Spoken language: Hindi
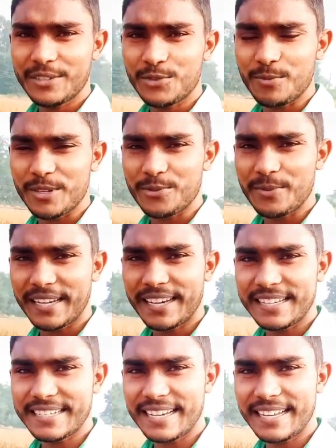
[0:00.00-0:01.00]
सुबह सुबह के
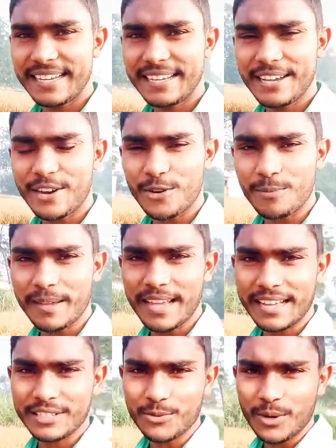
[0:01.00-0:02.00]
नज़ारे और मैं
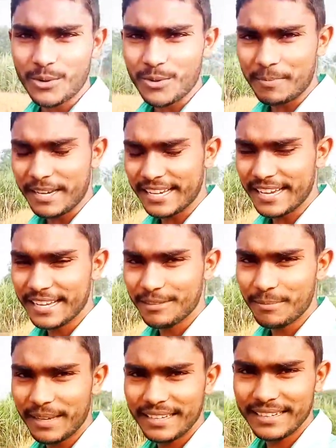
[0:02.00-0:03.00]
आ चुका हूँ अपने खेत में